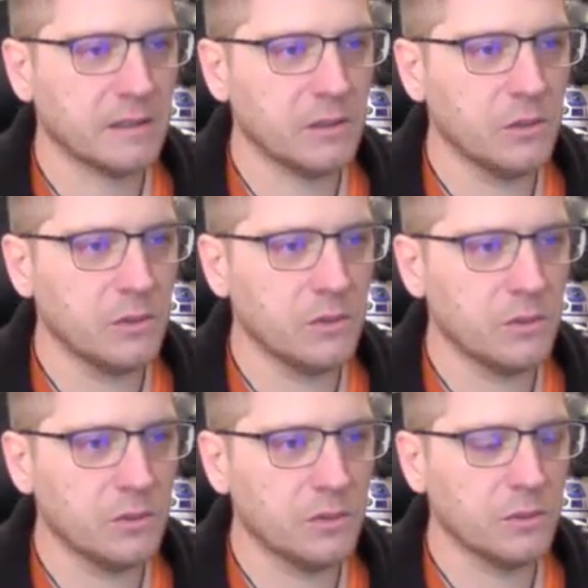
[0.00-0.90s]

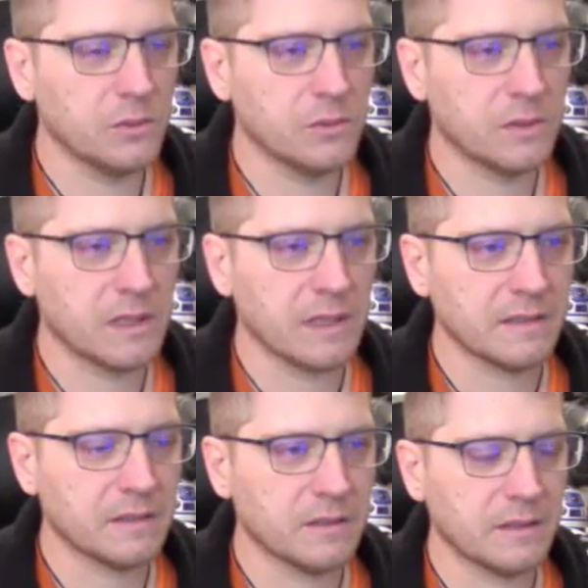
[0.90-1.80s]
Le
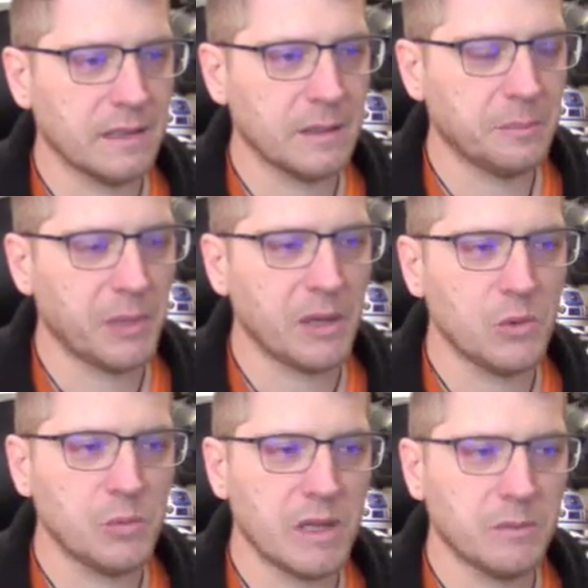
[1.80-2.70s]
casque est pas
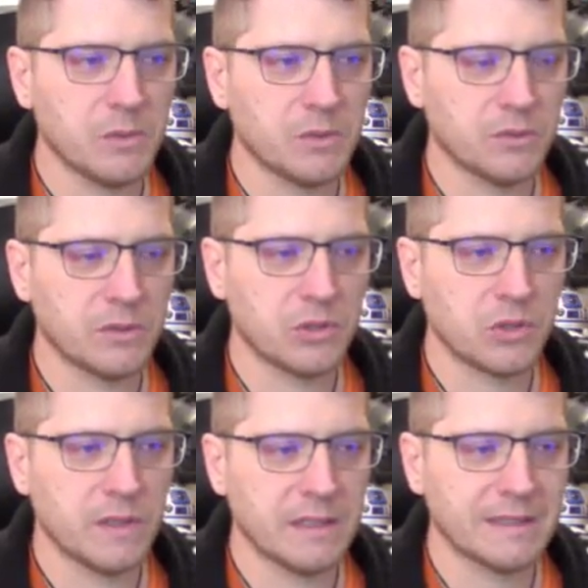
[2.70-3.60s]
le même que sur les
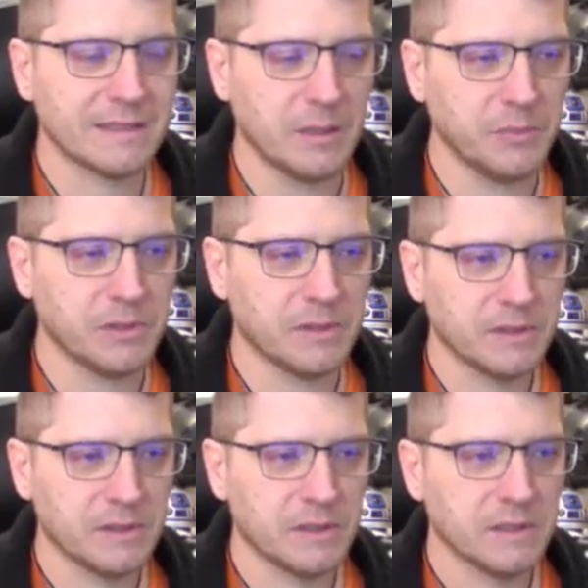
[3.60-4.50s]
chevaliers simples.
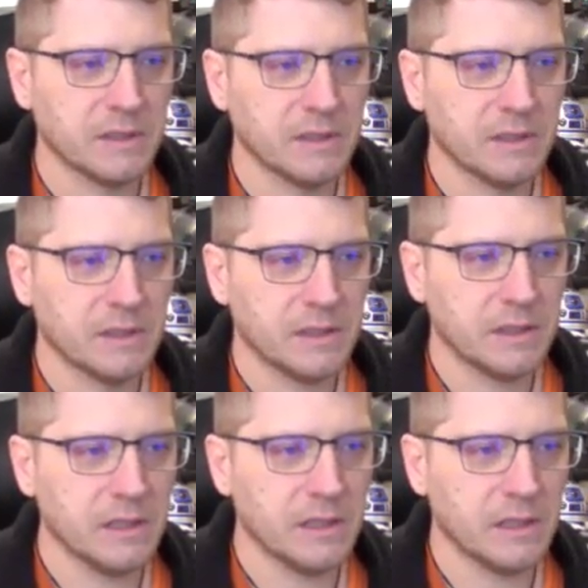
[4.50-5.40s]

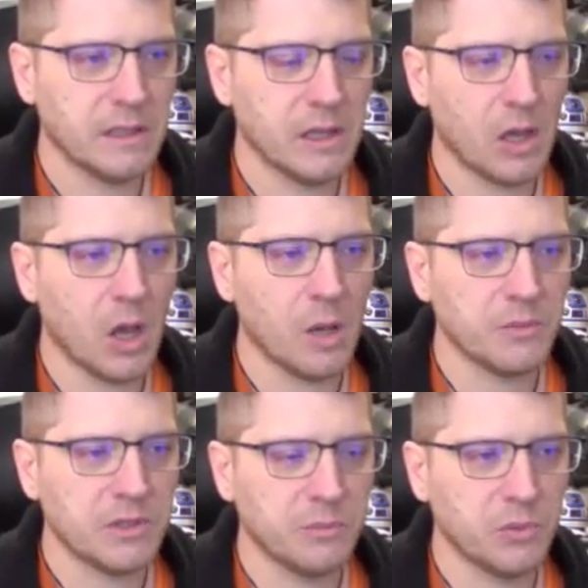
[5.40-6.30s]
Il est, un
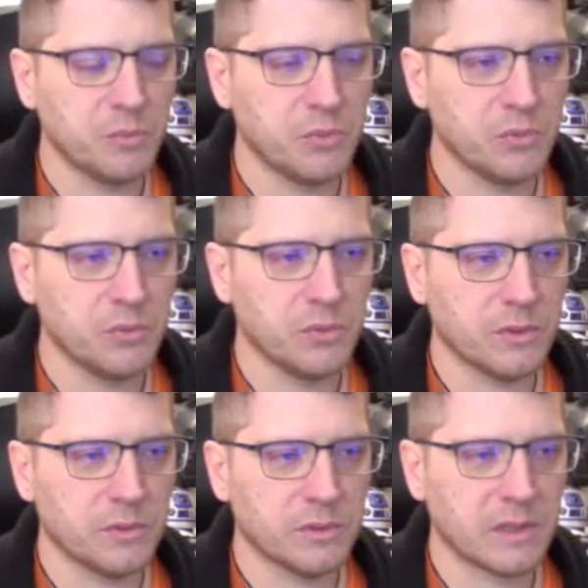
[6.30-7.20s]
petit peu plus
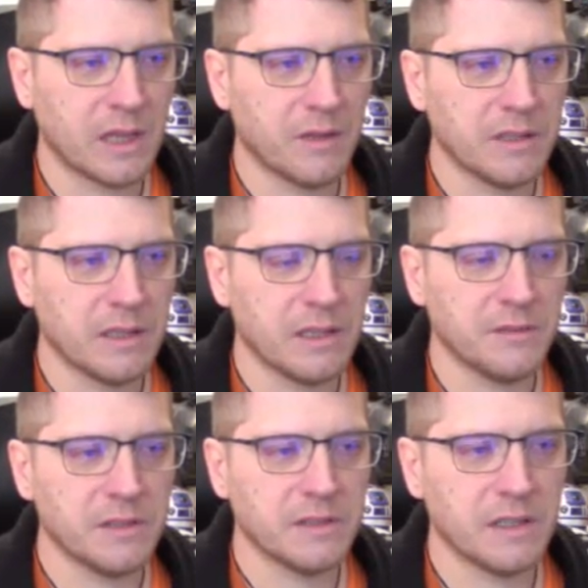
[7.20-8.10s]
euh, travaillé, la
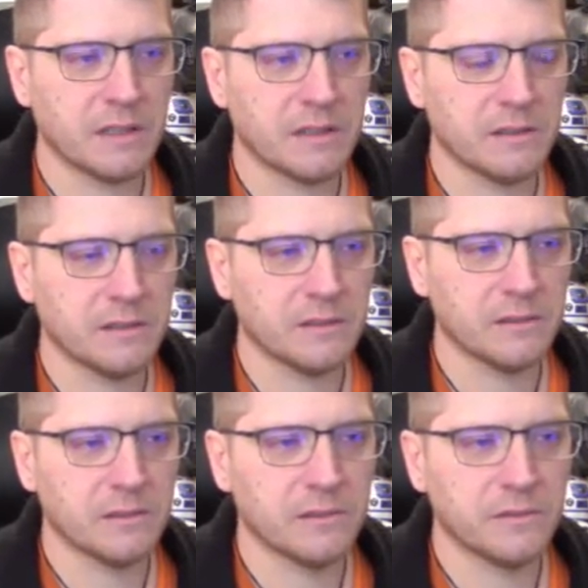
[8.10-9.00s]
visière euh,
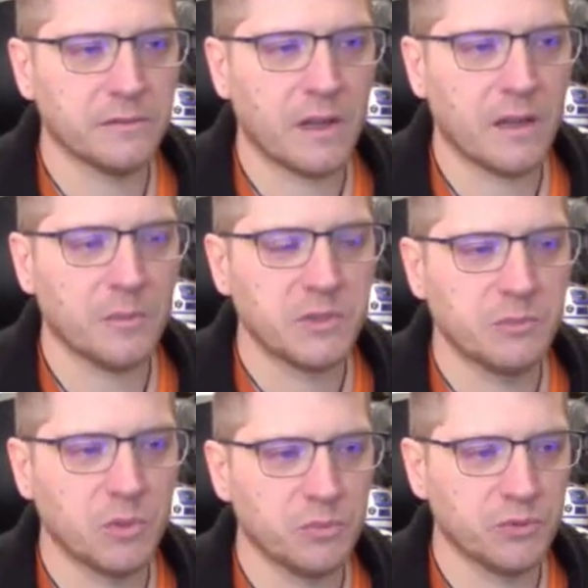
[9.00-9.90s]
va un petit
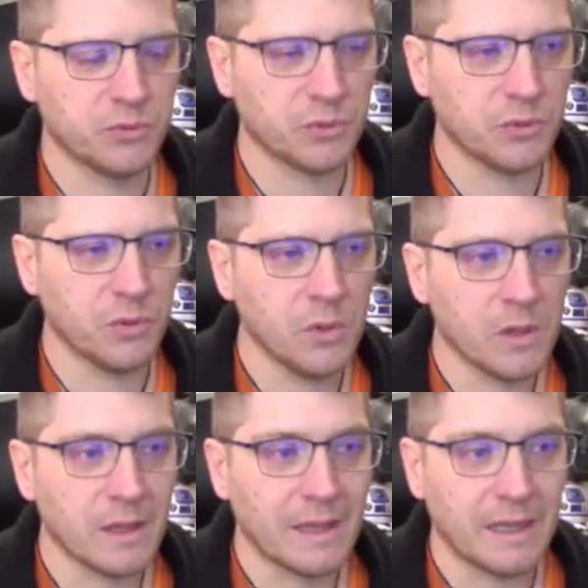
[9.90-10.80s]
peu plus sur le haut.
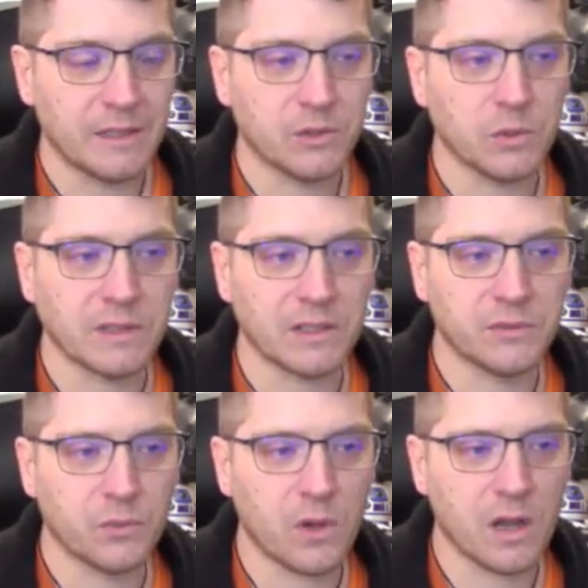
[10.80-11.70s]
Est-ce que ça
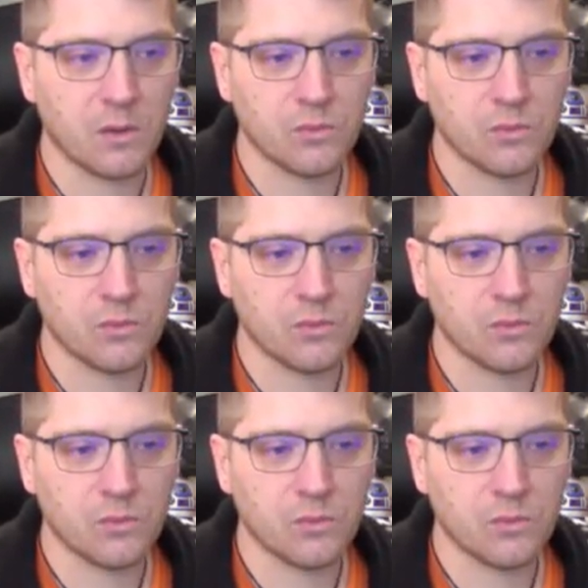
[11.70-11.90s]
se voit